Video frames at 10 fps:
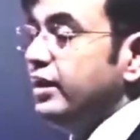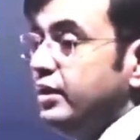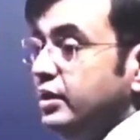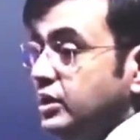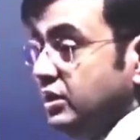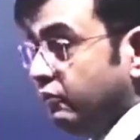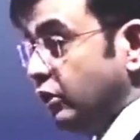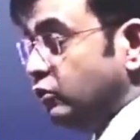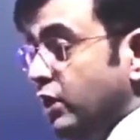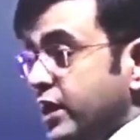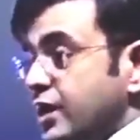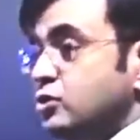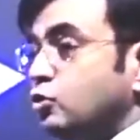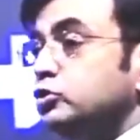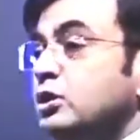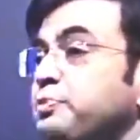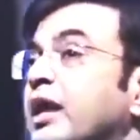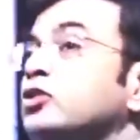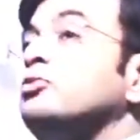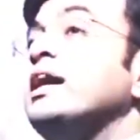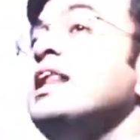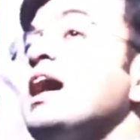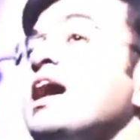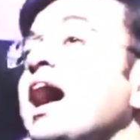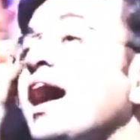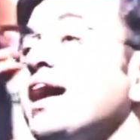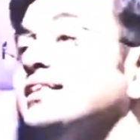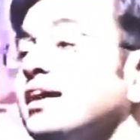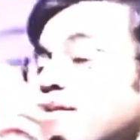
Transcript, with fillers: है ये वही तो नहीं है जो कुछ दिन पहले तुम्हारी लंका आया